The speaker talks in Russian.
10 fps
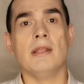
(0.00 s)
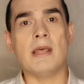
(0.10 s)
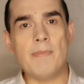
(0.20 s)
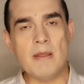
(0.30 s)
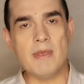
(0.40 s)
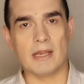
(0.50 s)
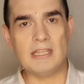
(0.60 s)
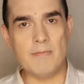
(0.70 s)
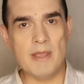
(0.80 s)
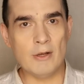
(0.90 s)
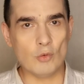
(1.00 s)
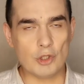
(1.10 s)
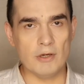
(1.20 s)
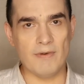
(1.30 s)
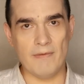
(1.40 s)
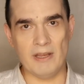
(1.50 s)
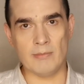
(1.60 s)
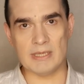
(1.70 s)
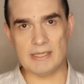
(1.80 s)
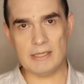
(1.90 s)
Например, тебе нужен во
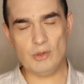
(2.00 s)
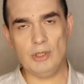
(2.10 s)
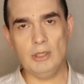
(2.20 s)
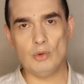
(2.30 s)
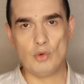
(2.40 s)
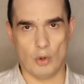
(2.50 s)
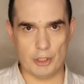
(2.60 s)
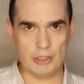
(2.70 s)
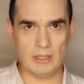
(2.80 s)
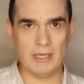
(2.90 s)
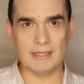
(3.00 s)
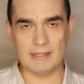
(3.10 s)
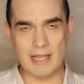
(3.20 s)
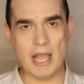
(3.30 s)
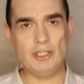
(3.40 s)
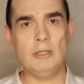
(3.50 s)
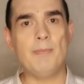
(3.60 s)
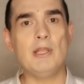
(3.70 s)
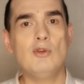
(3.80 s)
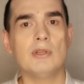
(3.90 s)
время засухи дождь, значит
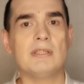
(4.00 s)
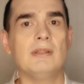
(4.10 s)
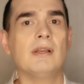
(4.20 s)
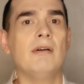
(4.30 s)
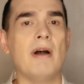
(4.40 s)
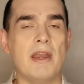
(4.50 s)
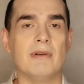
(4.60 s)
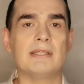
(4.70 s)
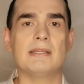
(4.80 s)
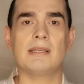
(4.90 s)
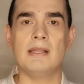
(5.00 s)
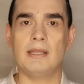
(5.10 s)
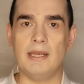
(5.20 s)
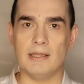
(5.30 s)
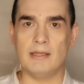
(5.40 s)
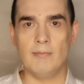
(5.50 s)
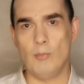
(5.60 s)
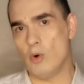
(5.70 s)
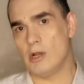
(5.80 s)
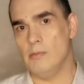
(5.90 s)
придется договариваться с конкретным
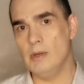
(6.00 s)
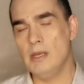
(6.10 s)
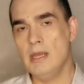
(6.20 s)
богом –